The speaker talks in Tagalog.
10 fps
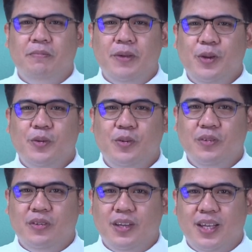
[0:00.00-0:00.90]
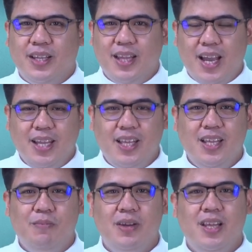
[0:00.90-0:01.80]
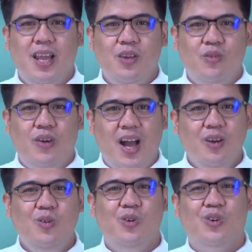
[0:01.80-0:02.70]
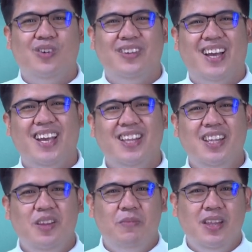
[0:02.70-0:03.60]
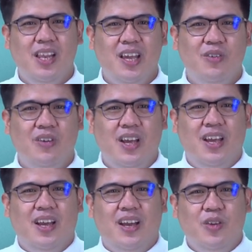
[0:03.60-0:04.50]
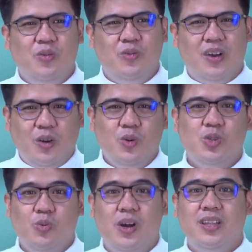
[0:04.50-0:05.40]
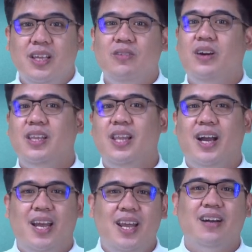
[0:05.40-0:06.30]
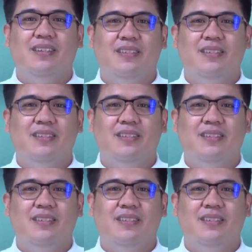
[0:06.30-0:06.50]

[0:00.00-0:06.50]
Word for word: Pero nakita din ba nila yung anggulo? Nakita din ba nila yung yung kagustuhan din ng kanilang anak?